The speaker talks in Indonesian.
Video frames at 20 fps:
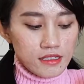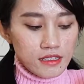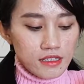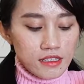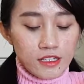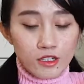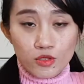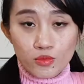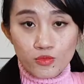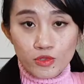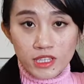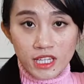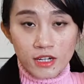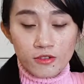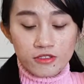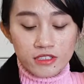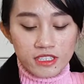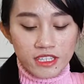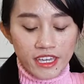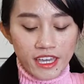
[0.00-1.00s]
eh, rumput
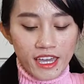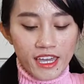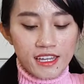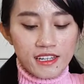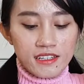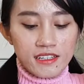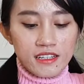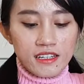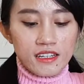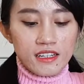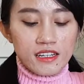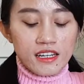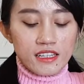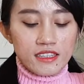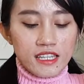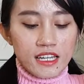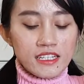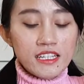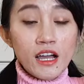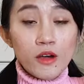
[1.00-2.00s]
lautnya
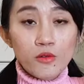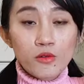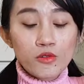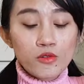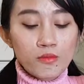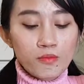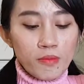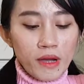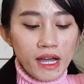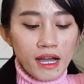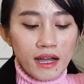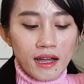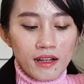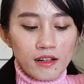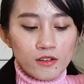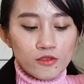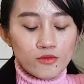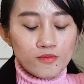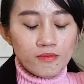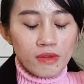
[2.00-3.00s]
tadi aku lupa
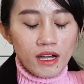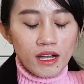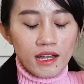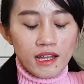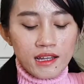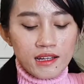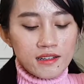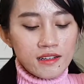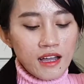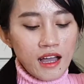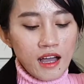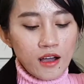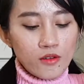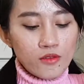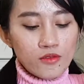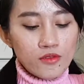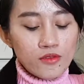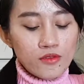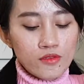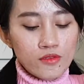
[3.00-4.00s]
lupa nggak
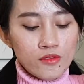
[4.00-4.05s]
aku